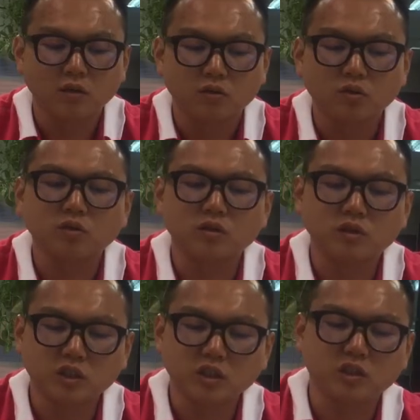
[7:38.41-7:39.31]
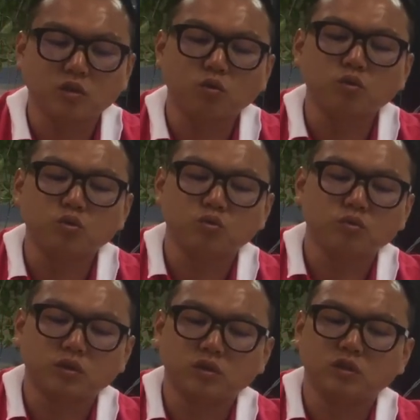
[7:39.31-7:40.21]
所以都是自己困
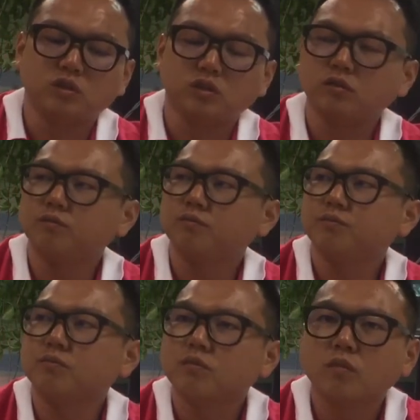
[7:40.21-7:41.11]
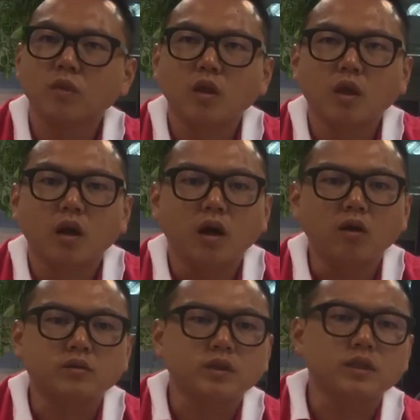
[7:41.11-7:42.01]
住自己的，还
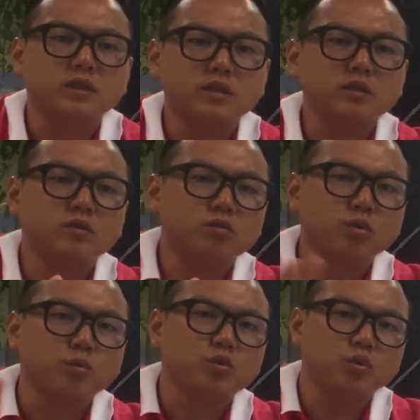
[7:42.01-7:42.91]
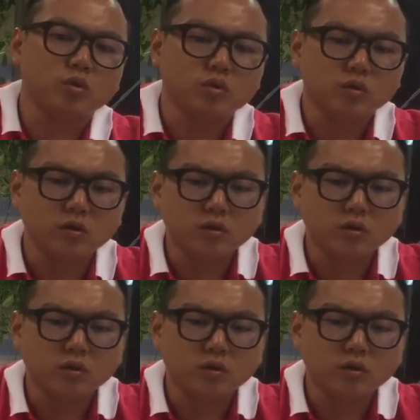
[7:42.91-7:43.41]
有善事做不做？